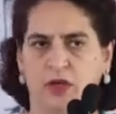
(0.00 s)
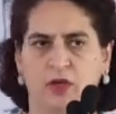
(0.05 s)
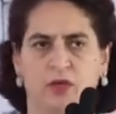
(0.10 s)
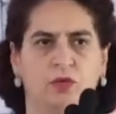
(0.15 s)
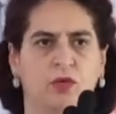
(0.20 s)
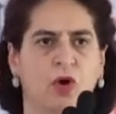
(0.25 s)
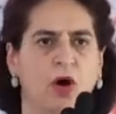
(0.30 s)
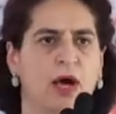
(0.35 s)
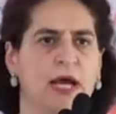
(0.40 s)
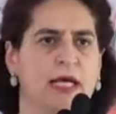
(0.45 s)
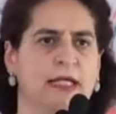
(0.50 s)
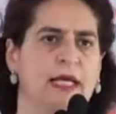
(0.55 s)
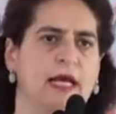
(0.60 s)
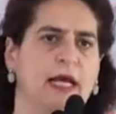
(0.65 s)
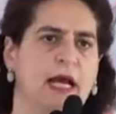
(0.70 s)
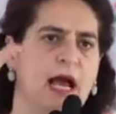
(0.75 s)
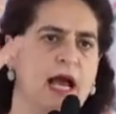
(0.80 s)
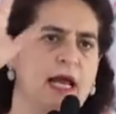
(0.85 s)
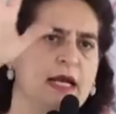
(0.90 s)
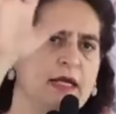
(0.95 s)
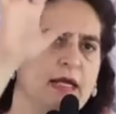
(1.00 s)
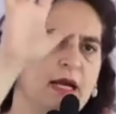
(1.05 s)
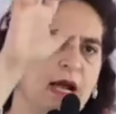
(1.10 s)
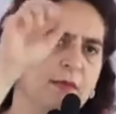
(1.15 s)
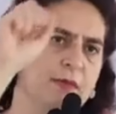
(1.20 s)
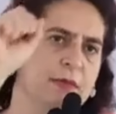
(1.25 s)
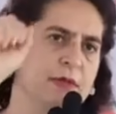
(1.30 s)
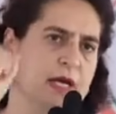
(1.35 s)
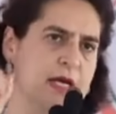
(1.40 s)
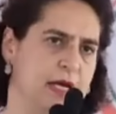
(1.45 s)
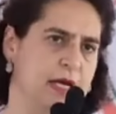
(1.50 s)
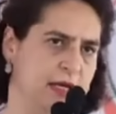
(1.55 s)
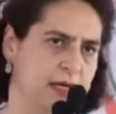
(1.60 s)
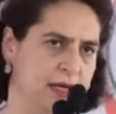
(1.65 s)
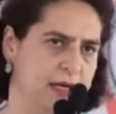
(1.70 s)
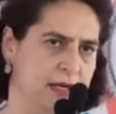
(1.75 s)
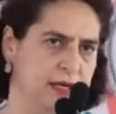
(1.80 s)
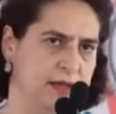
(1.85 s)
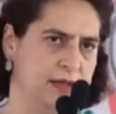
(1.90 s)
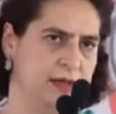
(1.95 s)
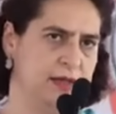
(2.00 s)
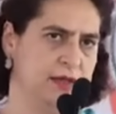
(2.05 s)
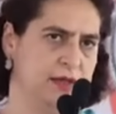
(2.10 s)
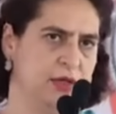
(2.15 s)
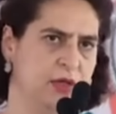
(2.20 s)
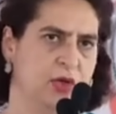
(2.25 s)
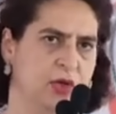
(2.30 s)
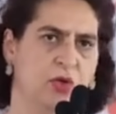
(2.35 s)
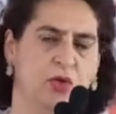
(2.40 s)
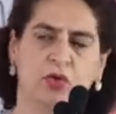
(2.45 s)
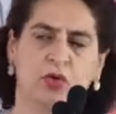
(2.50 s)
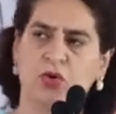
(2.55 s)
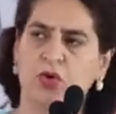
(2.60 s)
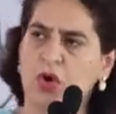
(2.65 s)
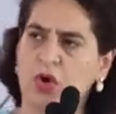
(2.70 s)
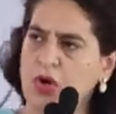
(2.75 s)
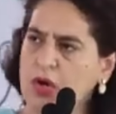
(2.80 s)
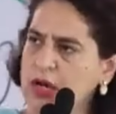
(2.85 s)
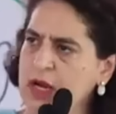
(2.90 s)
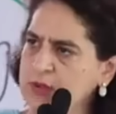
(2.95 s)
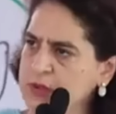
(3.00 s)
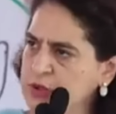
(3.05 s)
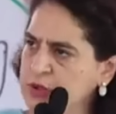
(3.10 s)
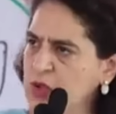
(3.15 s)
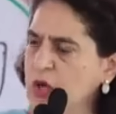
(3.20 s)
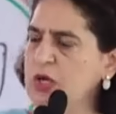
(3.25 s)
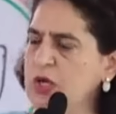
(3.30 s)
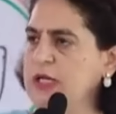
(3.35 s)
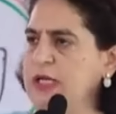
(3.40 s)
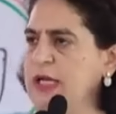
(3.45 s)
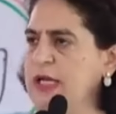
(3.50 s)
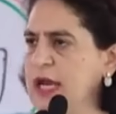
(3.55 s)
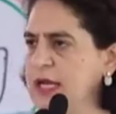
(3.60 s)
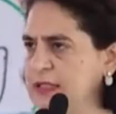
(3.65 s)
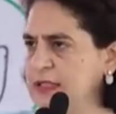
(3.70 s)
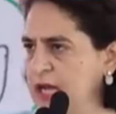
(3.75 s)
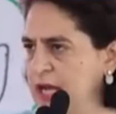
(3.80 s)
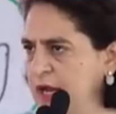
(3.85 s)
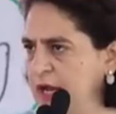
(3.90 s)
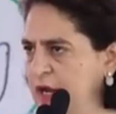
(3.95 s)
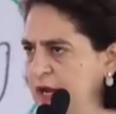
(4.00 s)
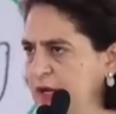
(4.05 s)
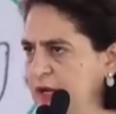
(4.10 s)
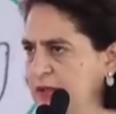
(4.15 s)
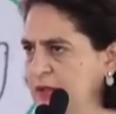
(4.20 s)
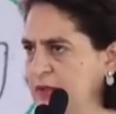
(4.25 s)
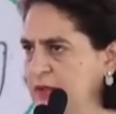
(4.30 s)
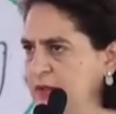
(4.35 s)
वो अधिकार कम करेंगे उनको कमज़ोर किया जाएगा